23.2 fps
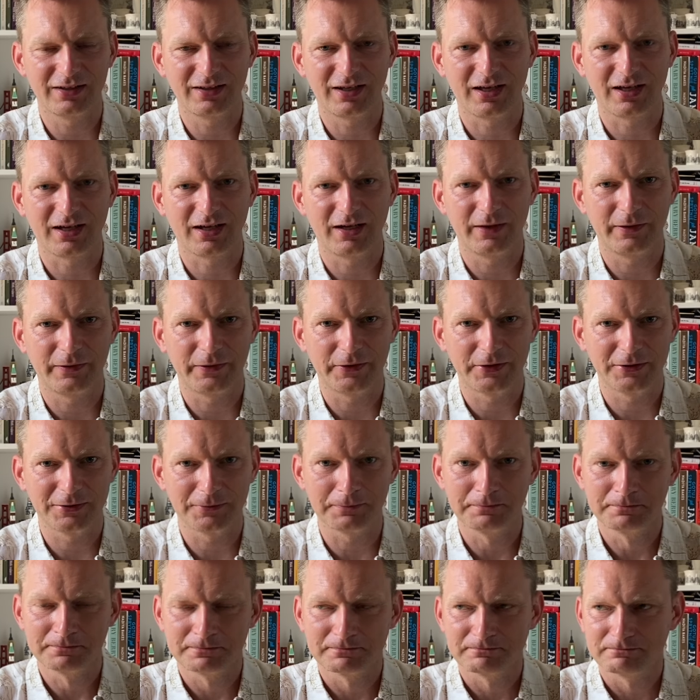taka
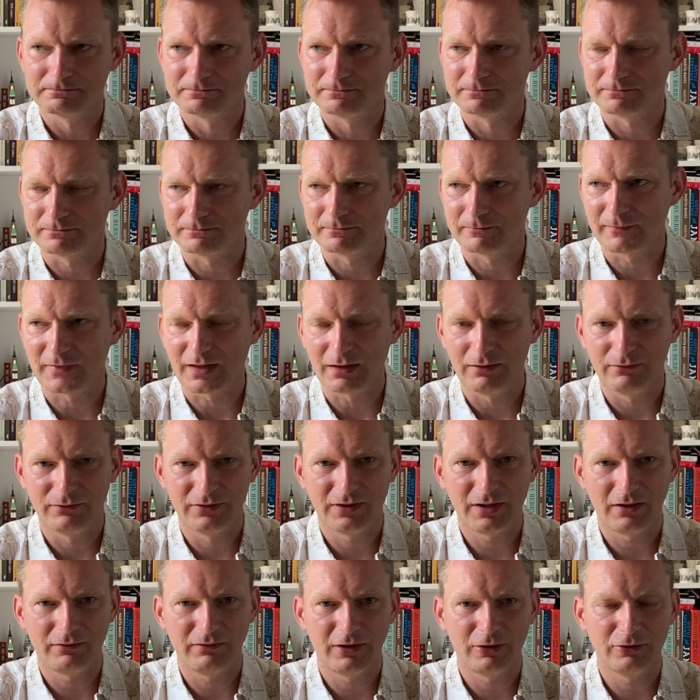Mm,
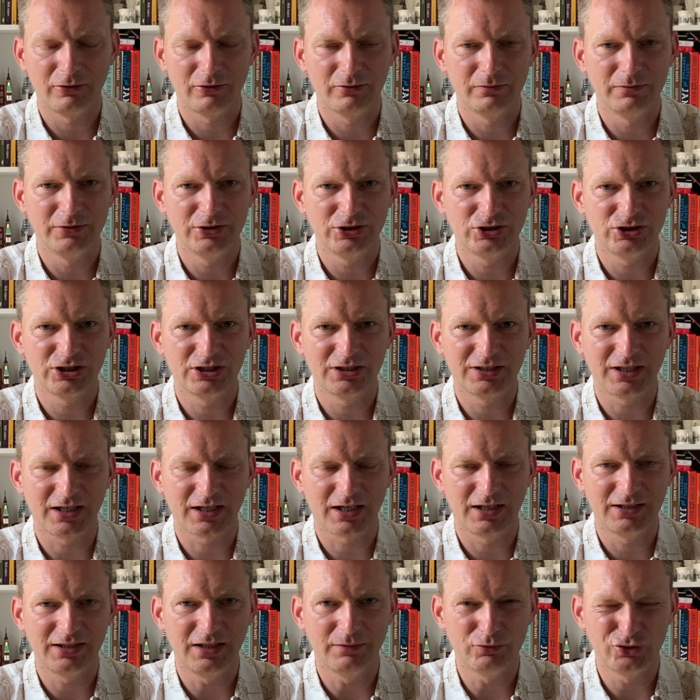wydawałoby się
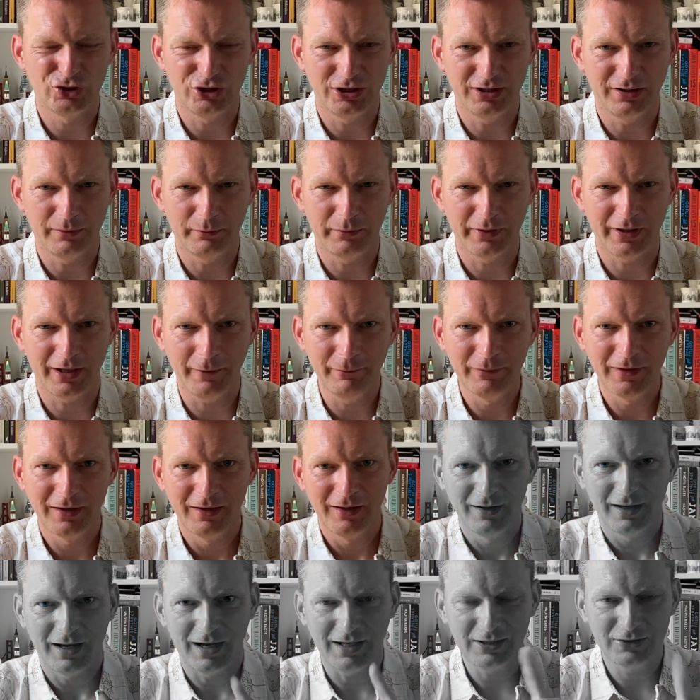taka nieprzyjemna,
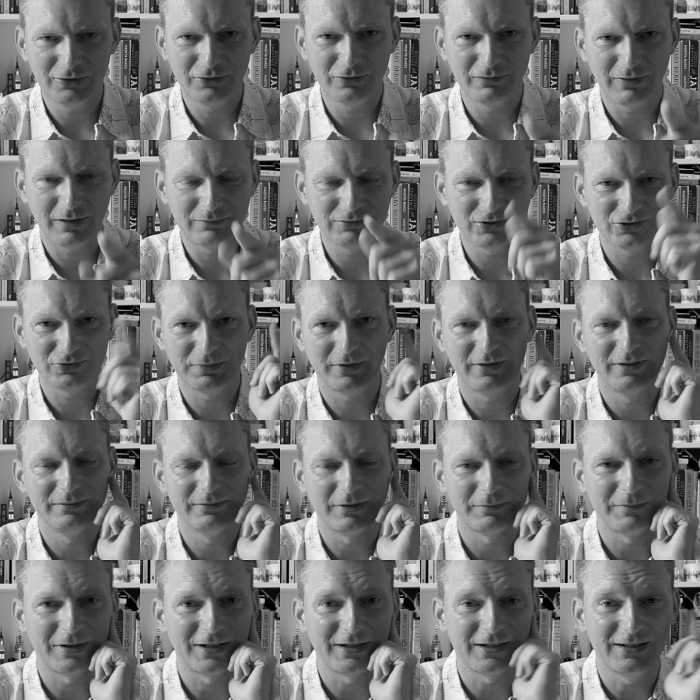ale tu Wam coś powiem na
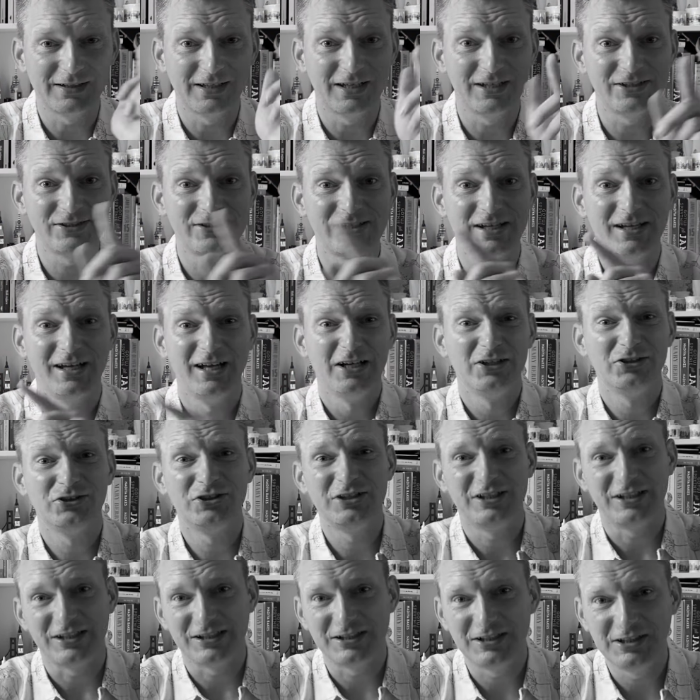marginesie.
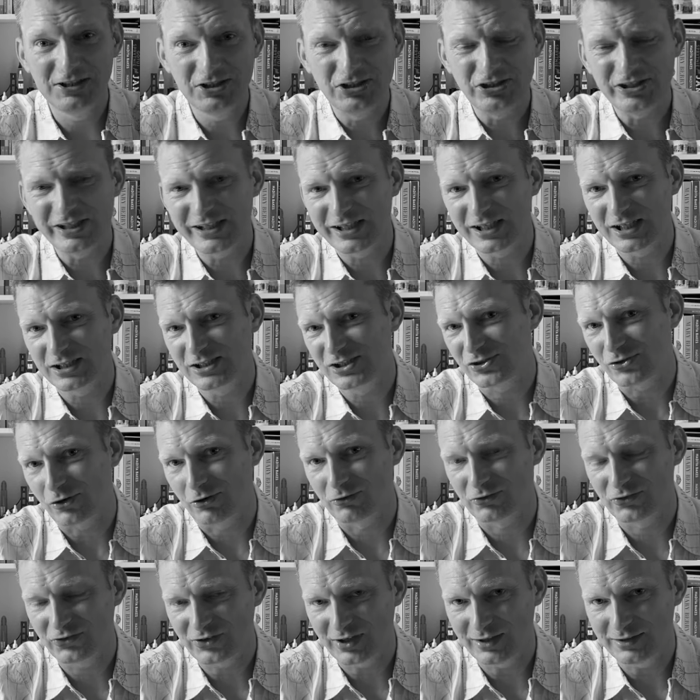Czy jedliście kiedyś
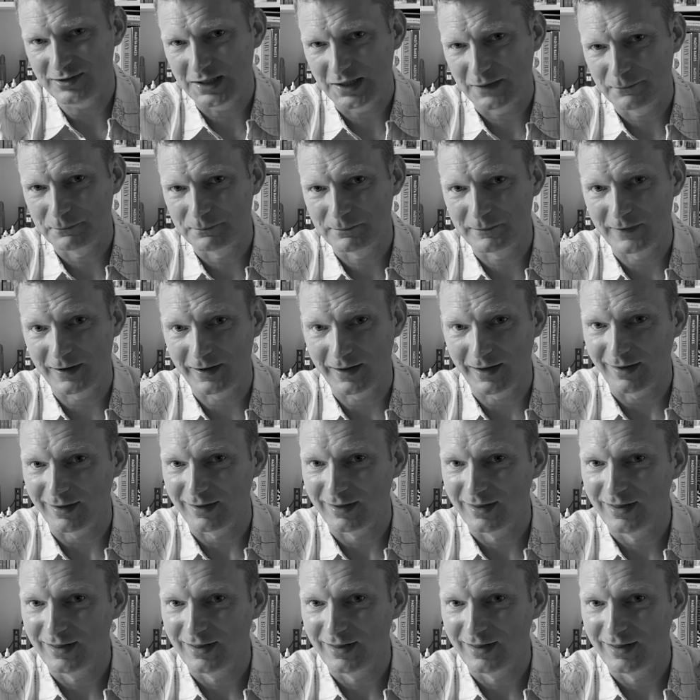oset? Ha,